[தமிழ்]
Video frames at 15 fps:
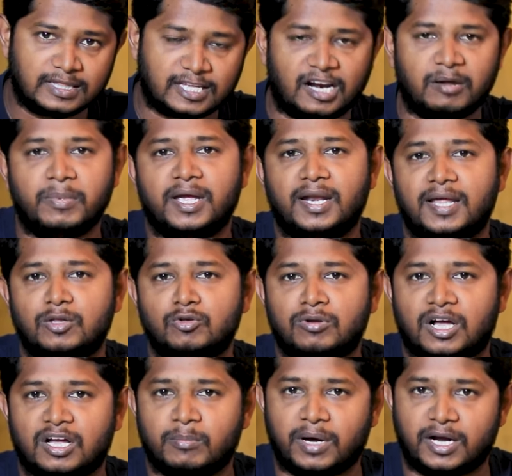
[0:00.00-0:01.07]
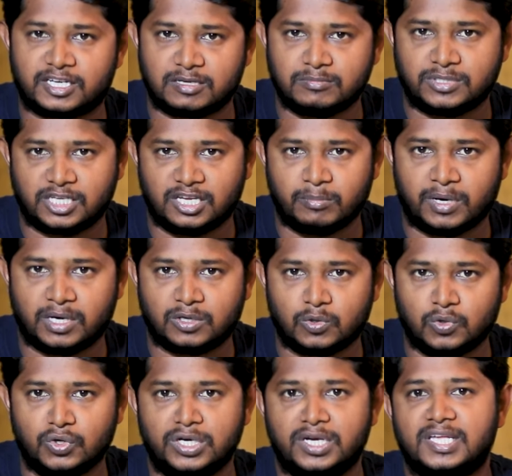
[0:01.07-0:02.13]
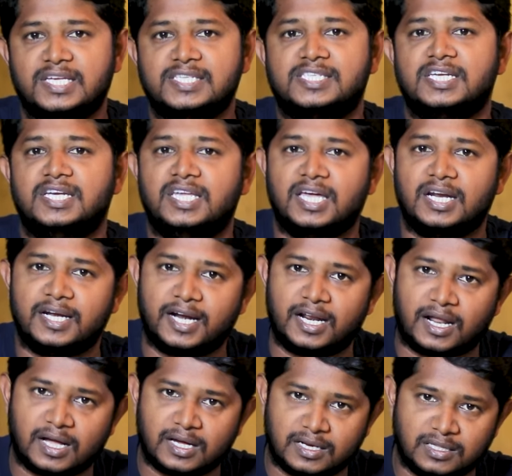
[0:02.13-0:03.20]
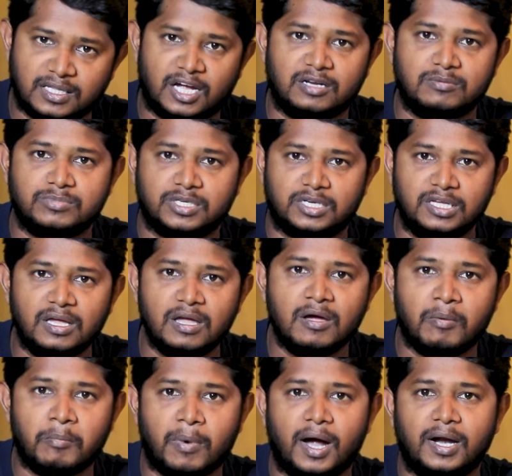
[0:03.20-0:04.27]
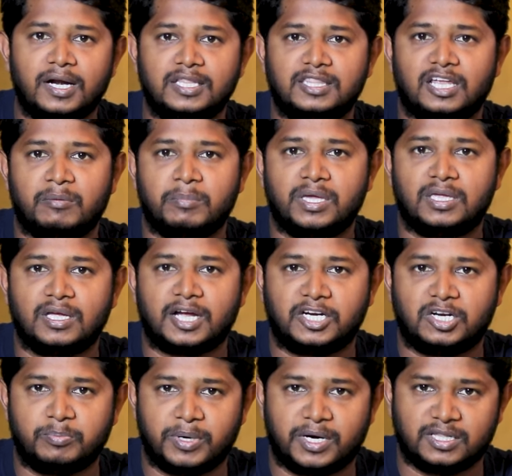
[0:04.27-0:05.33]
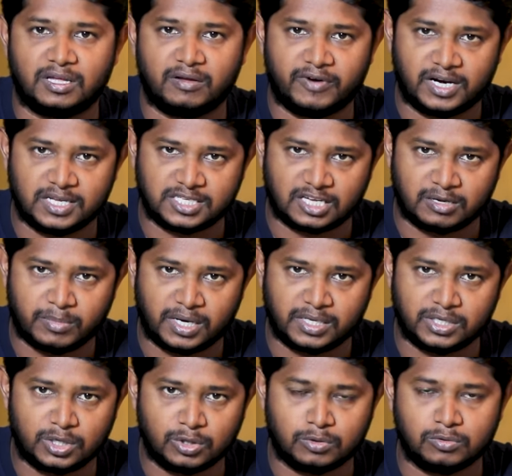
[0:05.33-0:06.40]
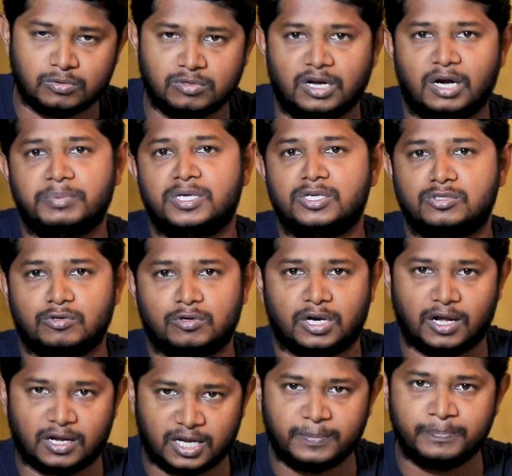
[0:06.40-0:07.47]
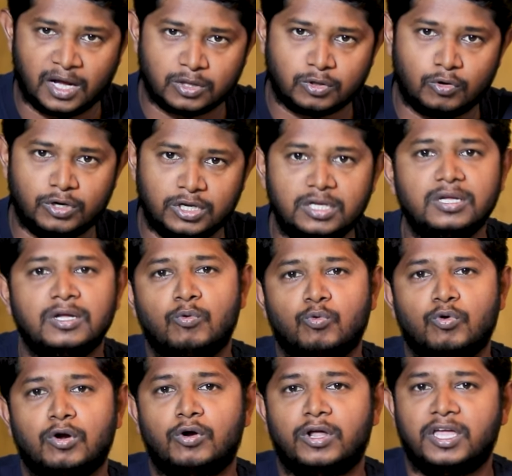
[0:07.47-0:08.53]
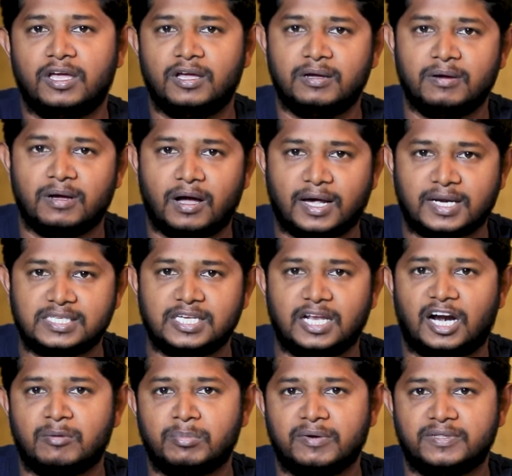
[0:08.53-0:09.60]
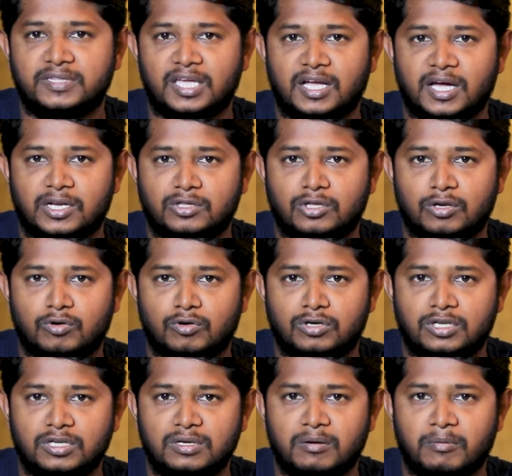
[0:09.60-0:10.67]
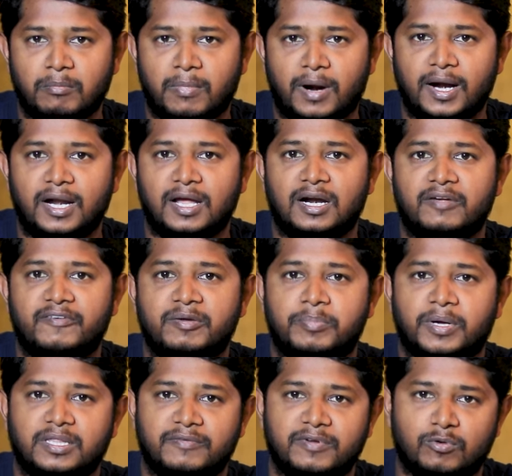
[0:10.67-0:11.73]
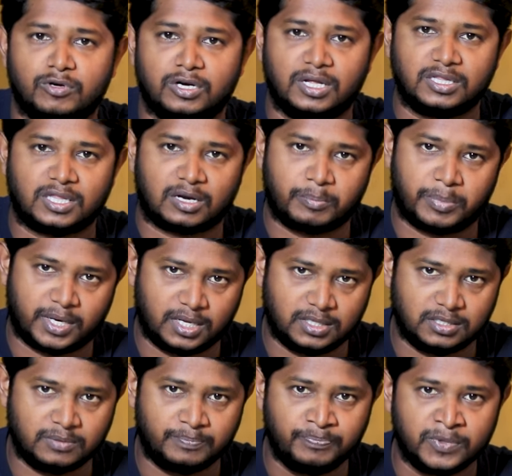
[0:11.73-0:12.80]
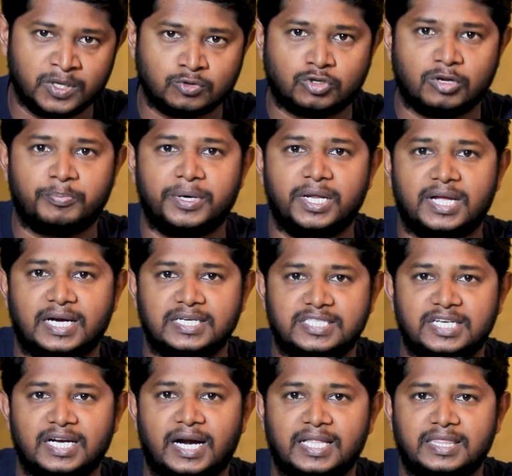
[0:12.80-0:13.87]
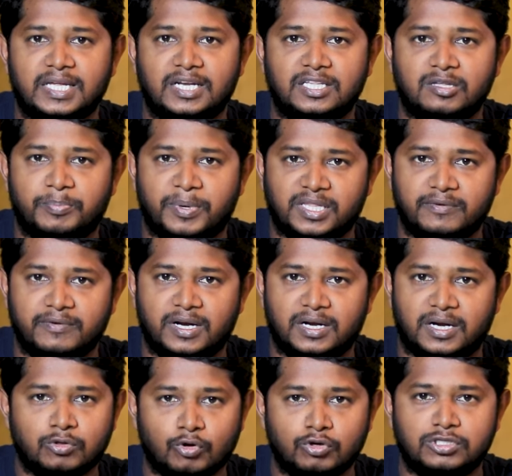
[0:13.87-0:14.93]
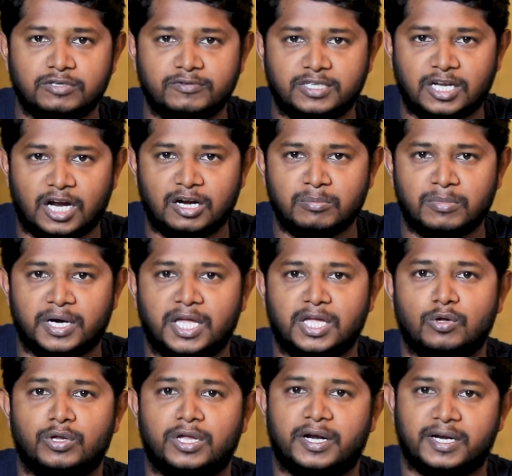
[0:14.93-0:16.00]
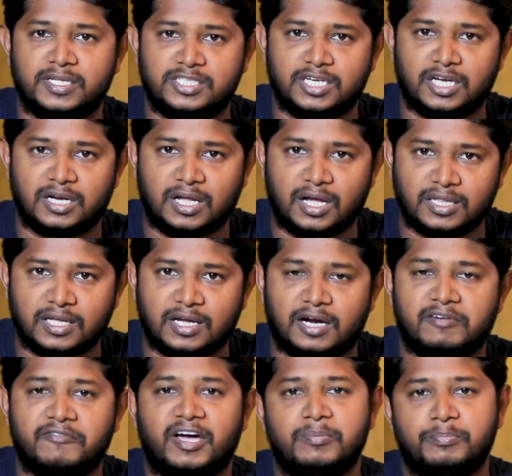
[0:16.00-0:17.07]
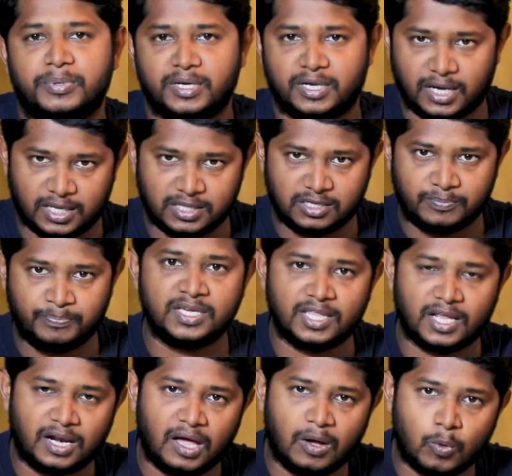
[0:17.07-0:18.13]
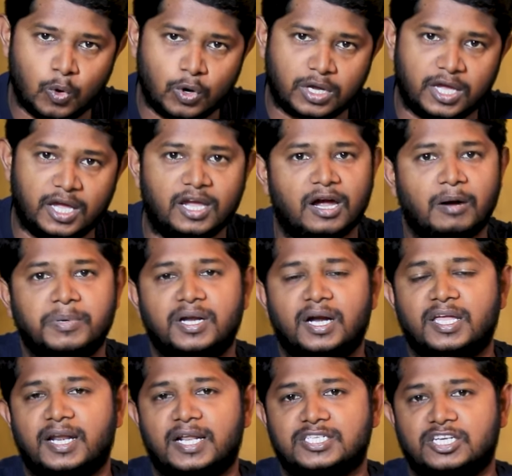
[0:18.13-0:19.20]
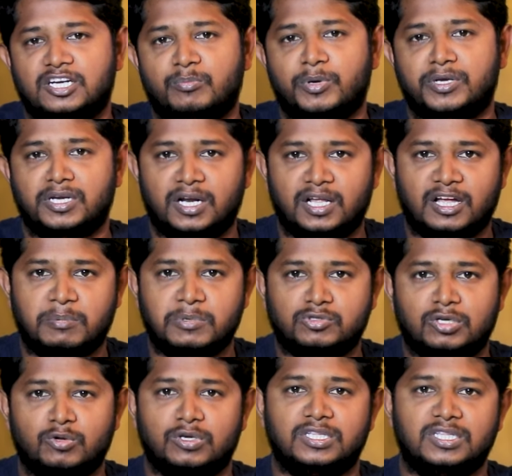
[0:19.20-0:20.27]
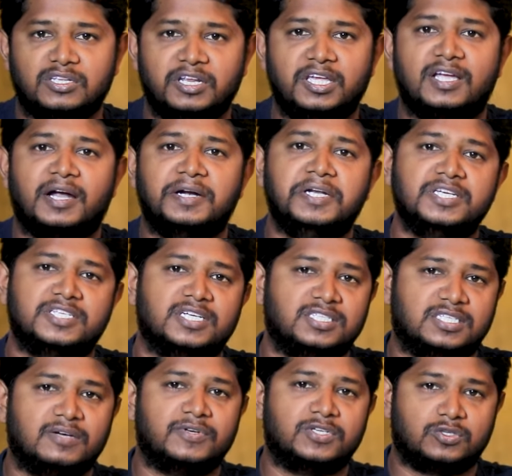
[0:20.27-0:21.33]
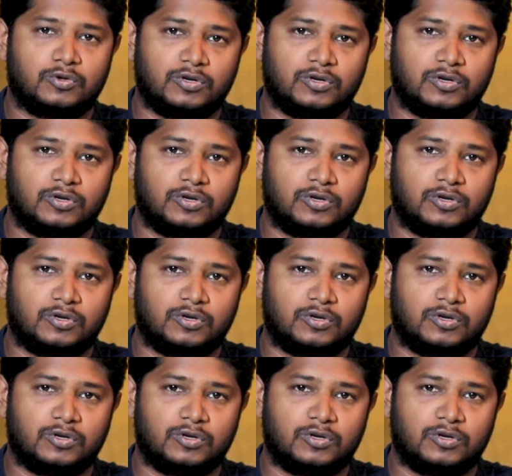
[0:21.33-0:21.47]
தலைமையில் எதுவும் நாங்கள் மாற்றம் செய்ய மாட்டோம் நீங்கள் சீனியர் லீடராக இருந்தாலும் சரி மாநில தலைமைக்கு கட்டுப்பட்டு தான் வேலை செய்ய மாதிரி இருக்கும் அப்படின்னு சொல்றாங்க அதோடு உங்களுடைய அரசியல் அனுபவத்தை கருத்தில் கொண்டு மாநிலங்களவை பதவி ஒன்றுலாம் தரப்படாது ஸோ இப்படி கட்சியில் அடுத்தடுத்து பதவிகள் தோற்றுவிட்டாலும் கிடைக்கும் நீங்கள் நினைச்சிங்கன்னா அதுக்கான வாய்ப்பு இருக்காது இதெல்லாம் ஓகே அப்படின்னா நீங்கள் எலெக்ஷனில் போய் நில்லுங்க அப்படின்னு சொல்லி ஒரு த்ரீ கண்டிஷன்ஸ் அவர்